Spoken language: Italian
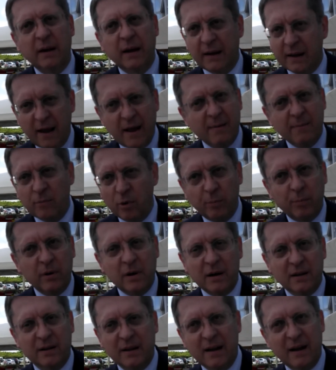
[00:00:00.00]
è
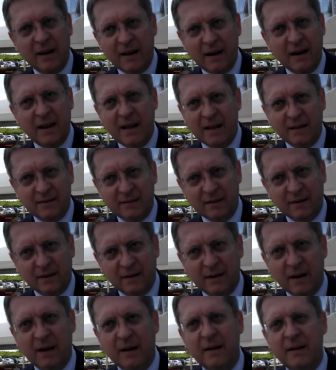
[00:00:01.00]
mobilità
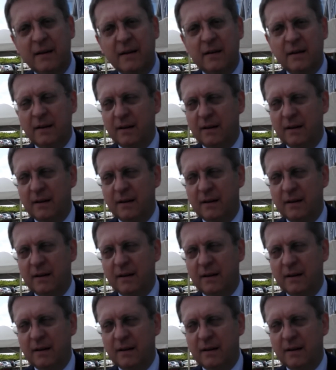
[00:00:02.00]
elettrica.